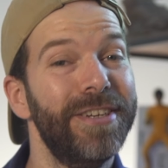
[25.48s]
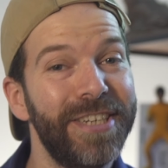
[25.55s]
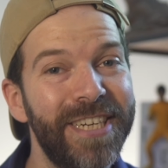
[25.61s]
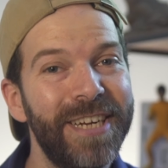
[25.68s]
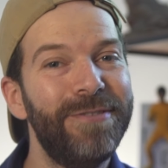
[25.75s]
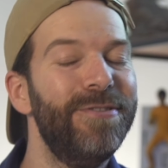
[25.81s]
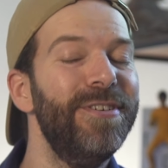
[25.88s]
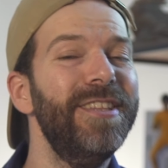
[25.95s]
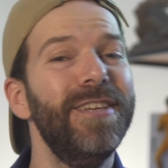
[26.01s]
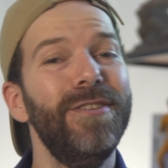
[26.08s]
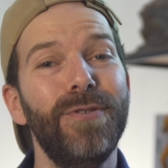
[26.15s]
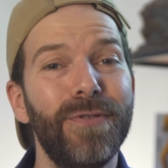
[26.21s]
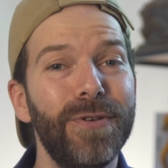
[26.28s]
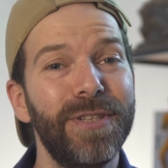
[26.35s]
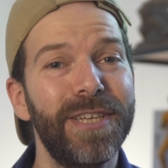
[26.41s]
j'ai fait des
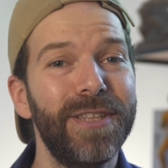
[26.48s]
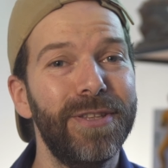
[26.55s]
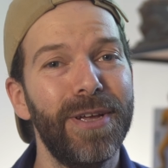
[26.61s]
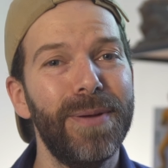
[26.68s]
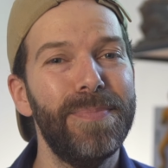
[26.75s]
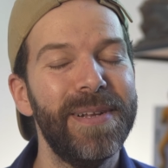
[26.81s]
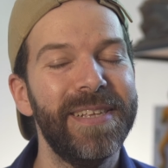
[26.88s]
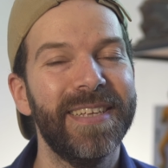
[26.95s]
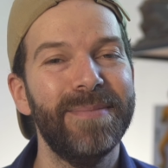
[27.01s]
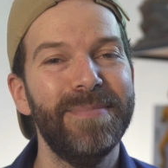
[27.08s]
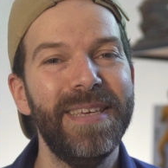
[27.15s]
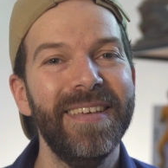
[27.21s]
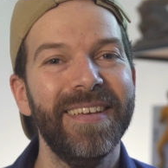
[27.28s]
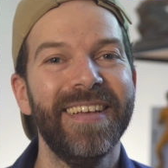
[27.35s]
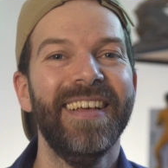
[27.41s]
nouveaux setups les
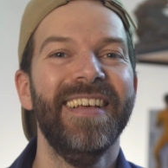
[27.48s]
amis.